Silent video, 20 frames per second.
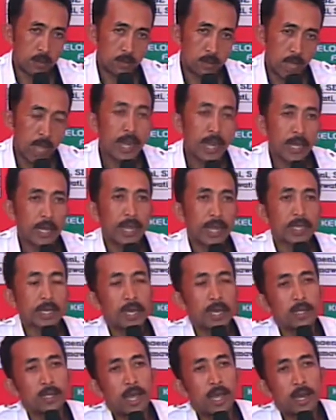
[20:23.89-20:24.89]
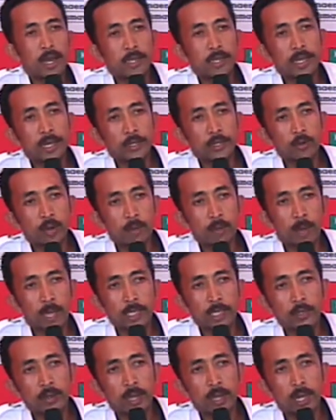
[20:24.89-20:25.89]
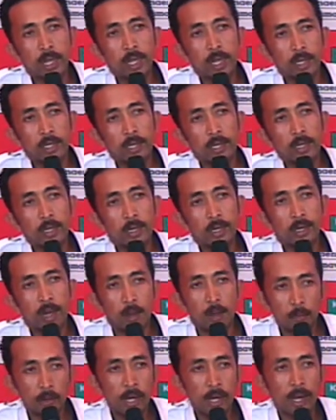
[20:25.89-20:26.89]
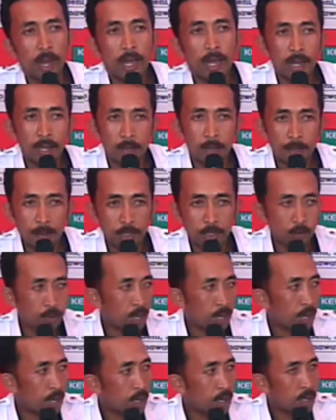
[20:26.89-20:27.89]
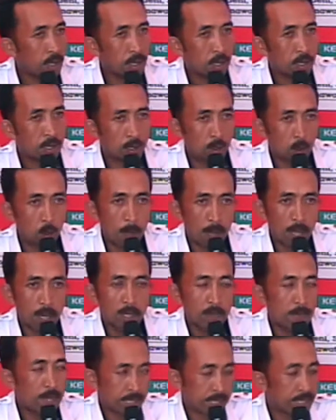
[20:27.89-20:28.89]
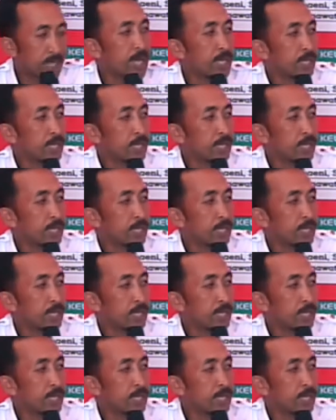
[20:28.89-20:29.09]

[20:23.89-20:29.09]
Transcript: Ada kenaikan, ada mhm. jadi turun budget itu kenaikannya eh, alhamdulillah ada 4 juta koma lima sekian.